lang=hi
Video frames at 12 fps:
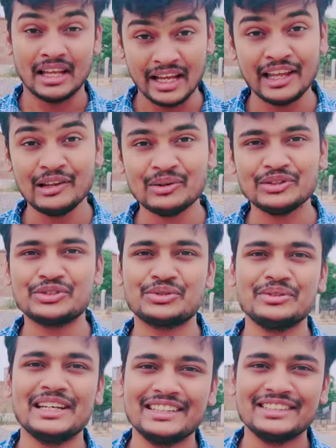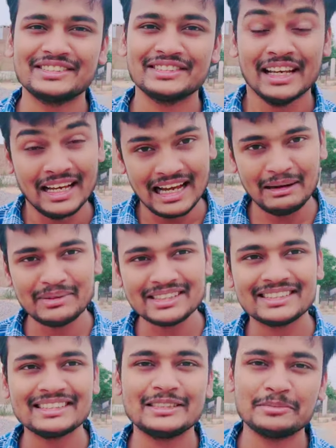हेलो स्टूडेंट्स
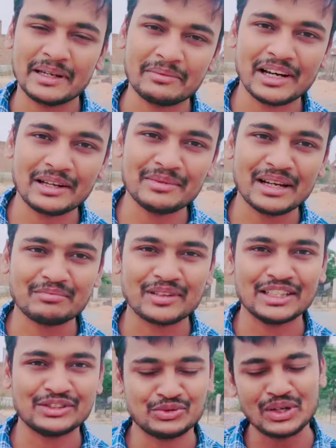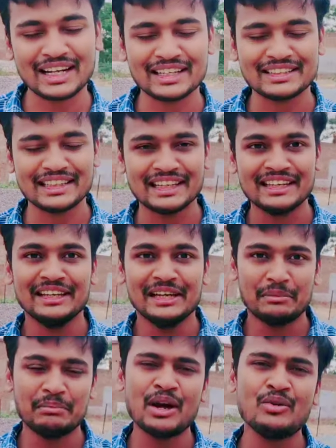एमटीसीसी परिवार में आपका स्वागत है
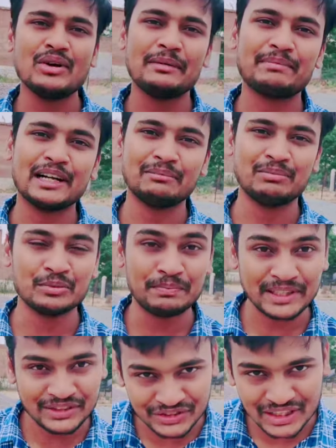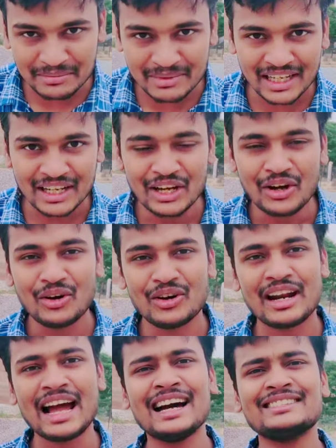मैं हूं आपका भूपेश शर्मा
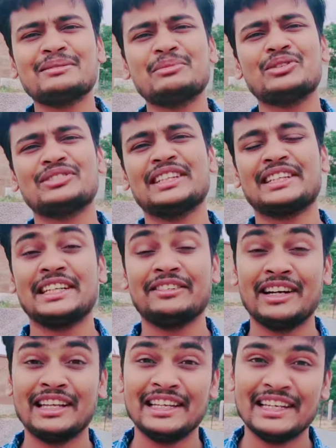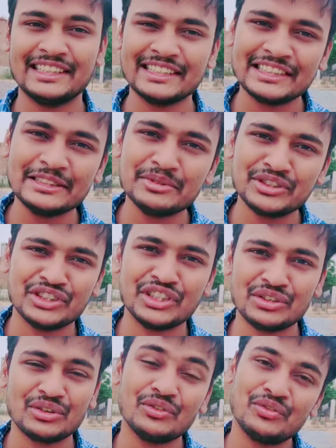और आज हम लोग देखने वाले हैं किसी भी
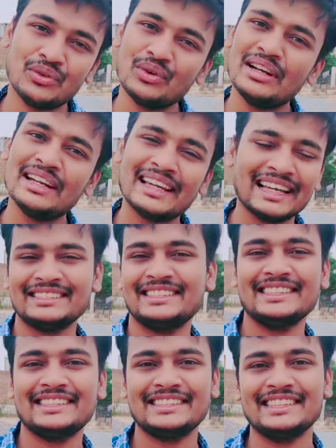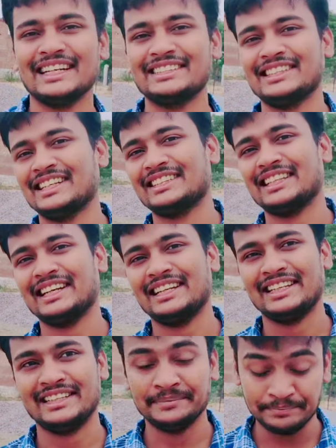चेन को फोल्ड कैसे किया जाता
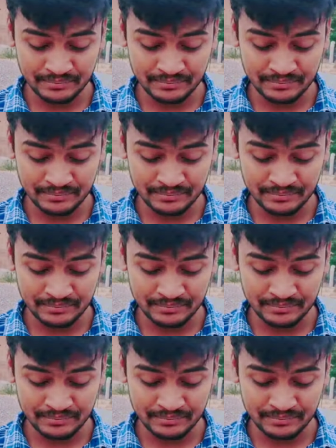है